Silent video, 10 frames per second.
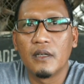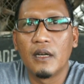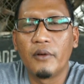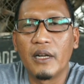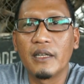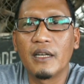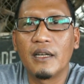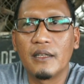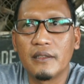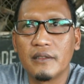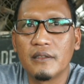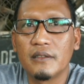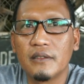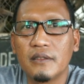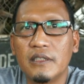Awalnya
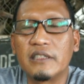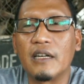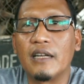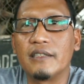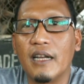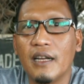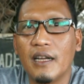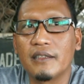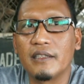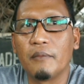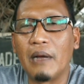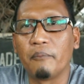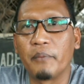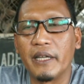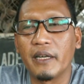iseng aja, artinya
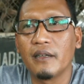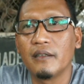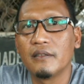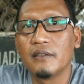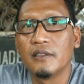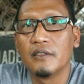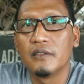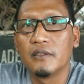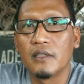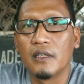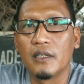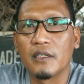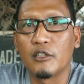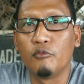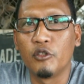mampir, eh,
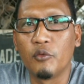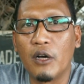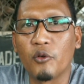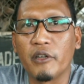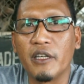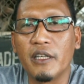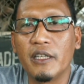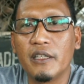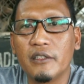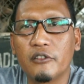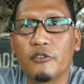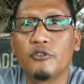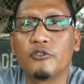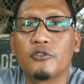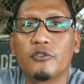ketemu di warung ini,
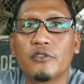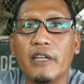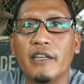terus